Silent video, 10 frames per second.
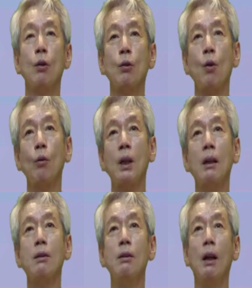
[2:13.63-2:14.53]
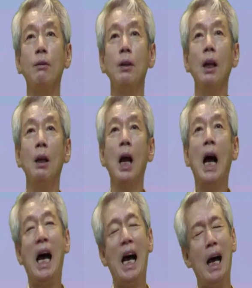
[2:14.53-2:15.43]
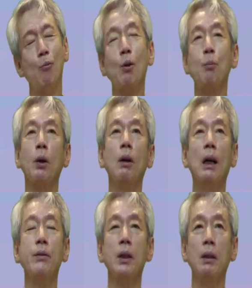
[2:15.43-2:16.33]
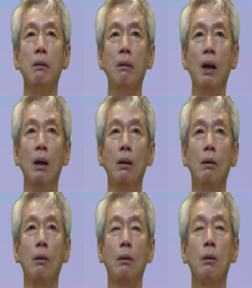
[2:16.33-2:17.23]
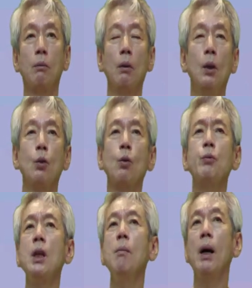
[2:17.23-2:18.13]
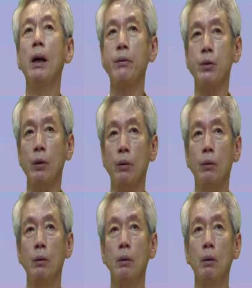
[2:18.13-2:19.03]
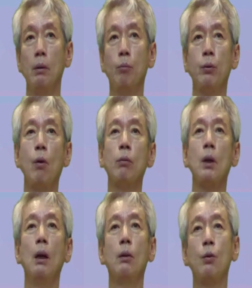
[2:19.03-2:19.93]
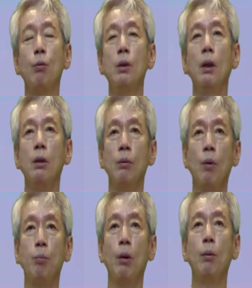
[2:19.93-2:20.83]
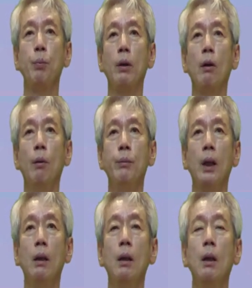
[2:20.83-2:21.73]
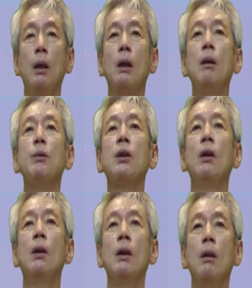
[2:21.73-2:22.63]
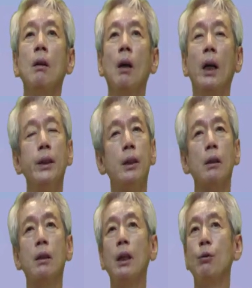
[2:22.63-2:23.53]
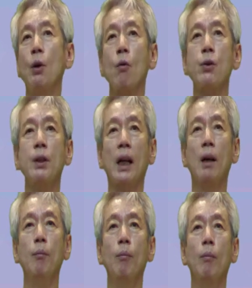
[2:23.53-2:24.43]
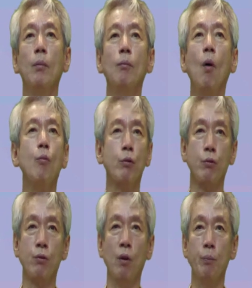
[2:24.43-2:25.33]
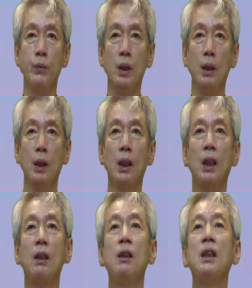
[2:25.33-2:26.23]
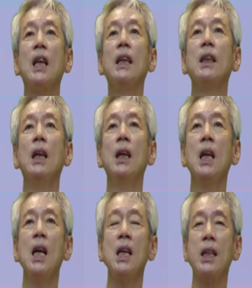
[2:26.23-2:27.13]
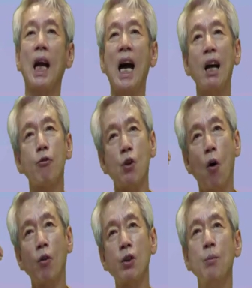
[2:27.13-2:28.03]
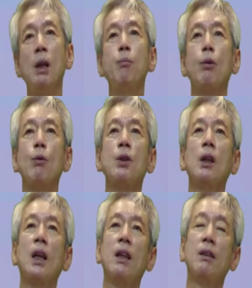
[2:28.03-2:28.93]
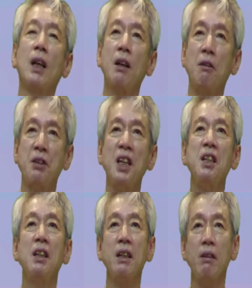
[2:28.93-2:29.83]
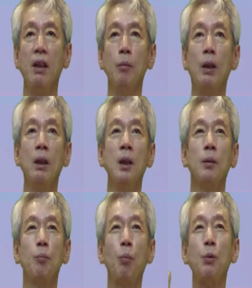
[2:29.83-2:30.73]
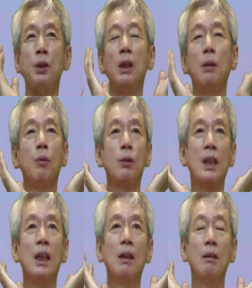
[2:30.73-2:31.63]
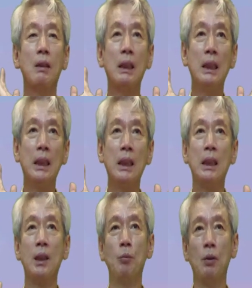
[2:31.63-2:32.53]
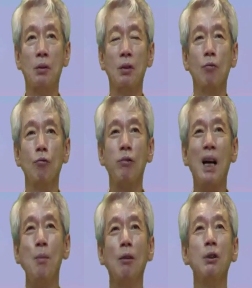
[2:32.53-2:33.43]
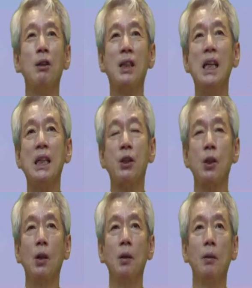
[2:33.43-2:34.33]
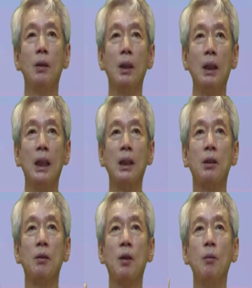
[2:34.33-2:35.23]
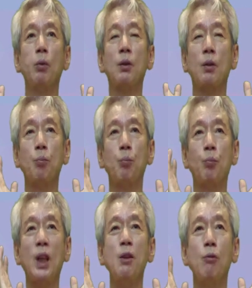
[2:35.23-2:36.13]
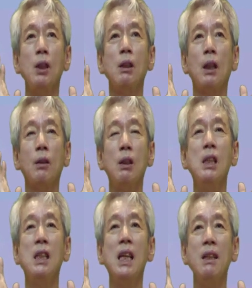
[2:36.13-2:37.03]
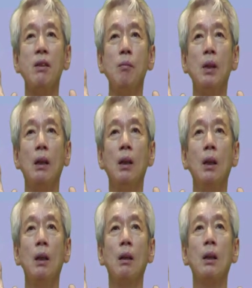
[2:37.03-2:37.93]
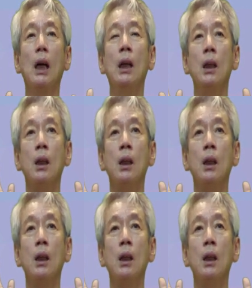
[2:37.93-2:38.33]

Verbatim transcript: 속 달이 지났는데 아무런 변화가 안 생긴 거야. 그 좀 실망했죠. 뭐 석달 조깅해도 뭐 별로 변화가 없네. 그러면서 아니지 그래도 여기서 내가 머무를 수는 없지. 그때 이제 내가 하루 0.1%씩 가령 체질 개선해 보시기에 뭐 제가 뭐 우람하고 이러질 않죠. 예, 전부 뭐 체중이 이렇게 늘질 않습니다. 그러니까